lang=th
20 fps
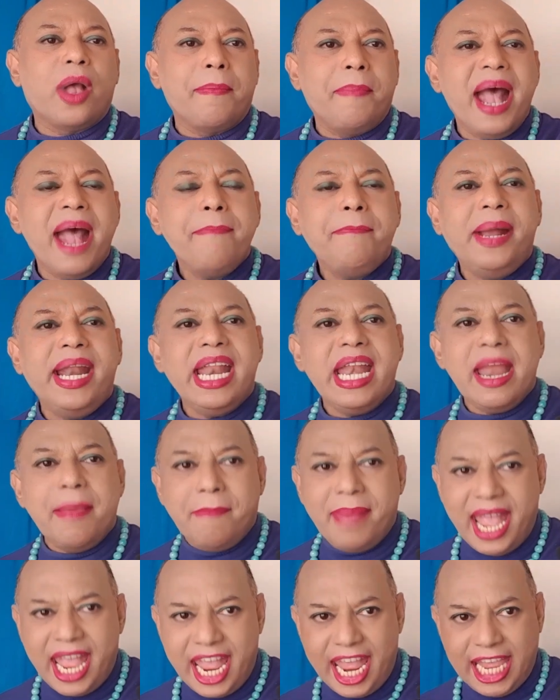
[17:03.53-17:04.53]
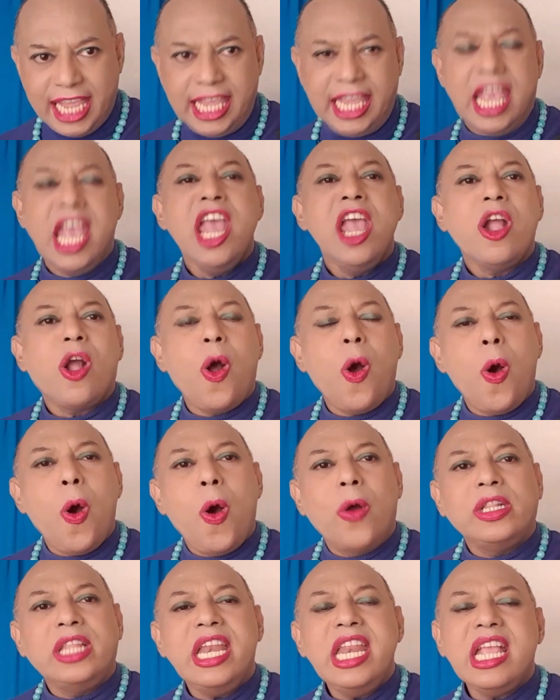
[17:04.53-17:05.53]
ขภาพพรรณามัยของ
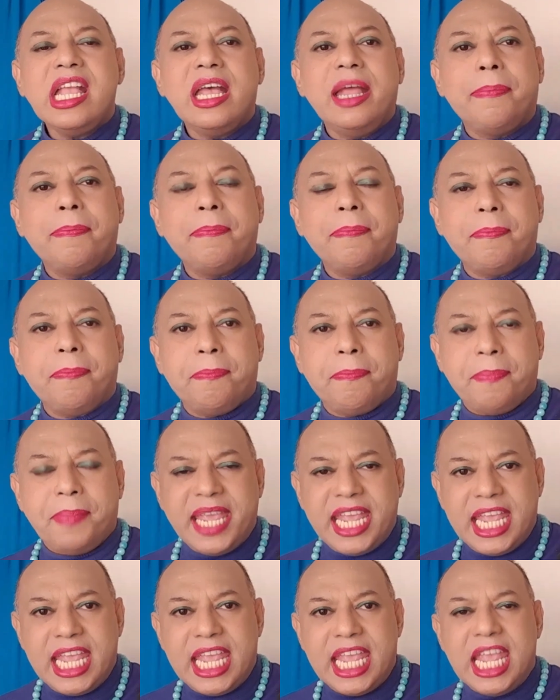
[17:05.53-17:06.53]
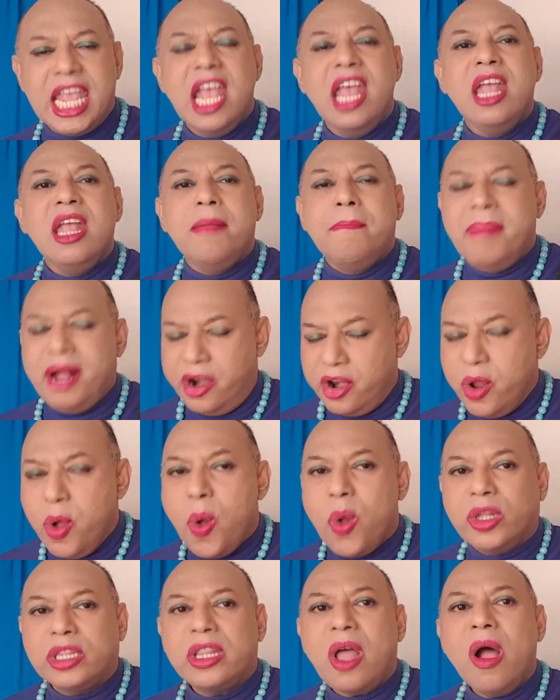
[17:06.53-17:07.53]
ท่านที่เกิดปีมะโร
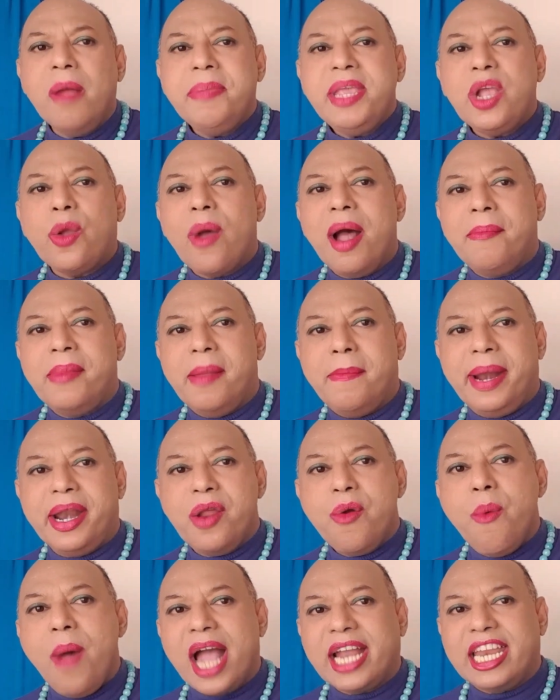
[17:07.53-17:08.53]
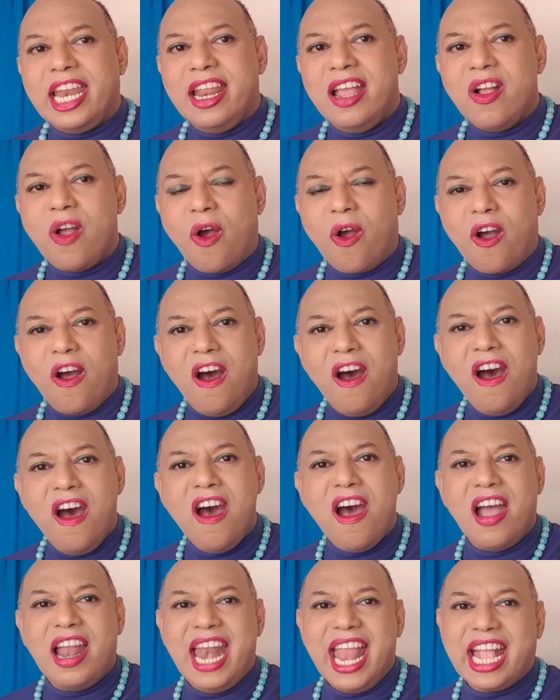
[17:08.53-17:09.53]
งต้องมีความระมัดระวังในเรื่องของข้อ
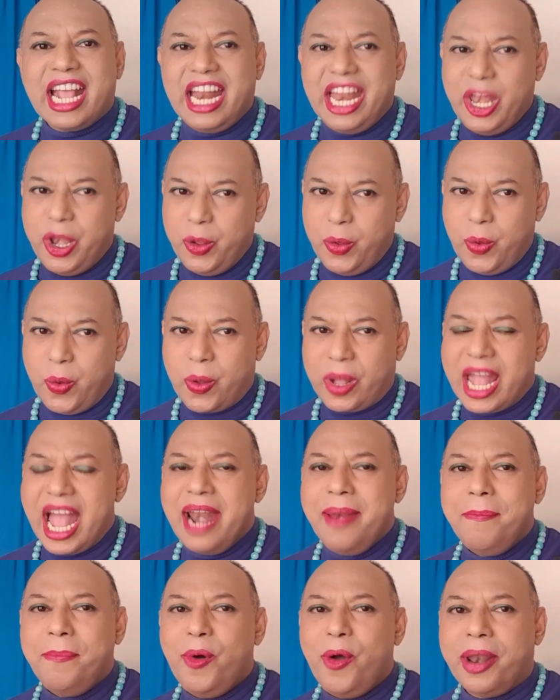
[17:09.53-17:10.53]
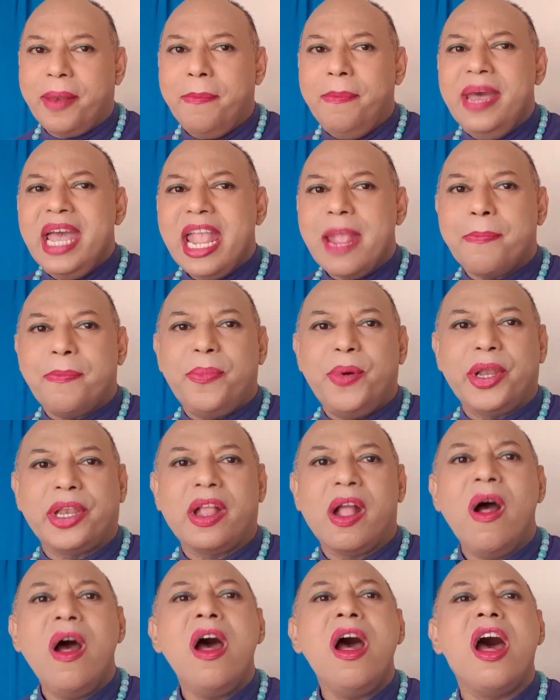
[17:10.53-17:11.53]
และกระดูกการปวดเมื่อยปวด
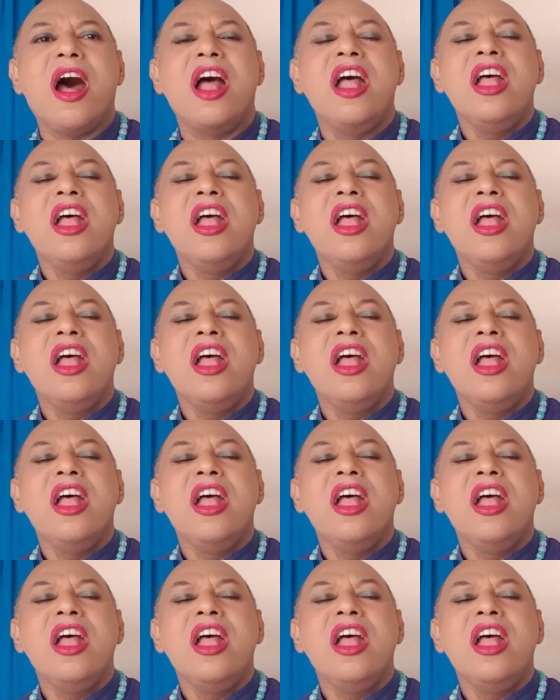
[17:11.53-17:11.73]
ข้อ